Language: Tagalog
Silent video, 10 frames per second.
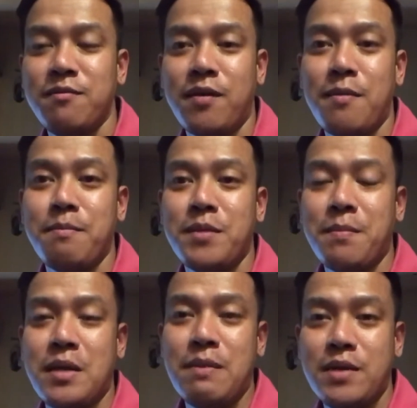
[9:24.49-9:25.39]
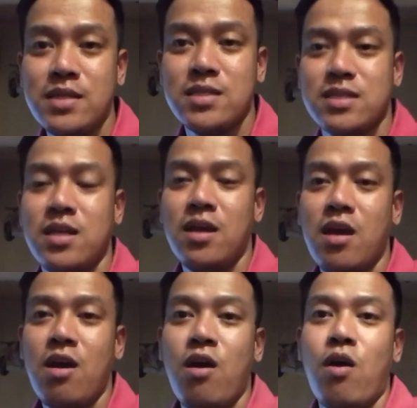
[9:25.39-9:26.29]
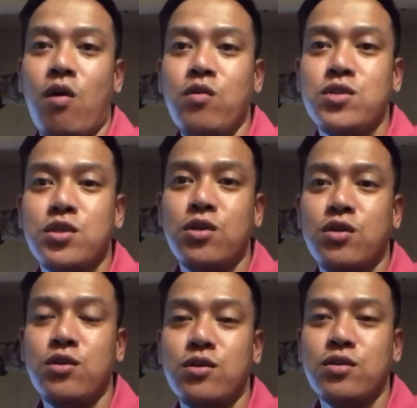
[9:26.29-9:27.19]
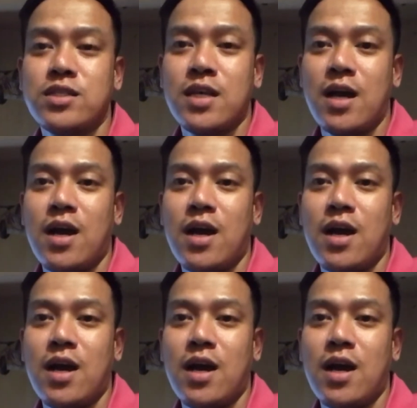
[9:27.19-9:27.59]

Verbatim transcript: from the Philippines. Also sa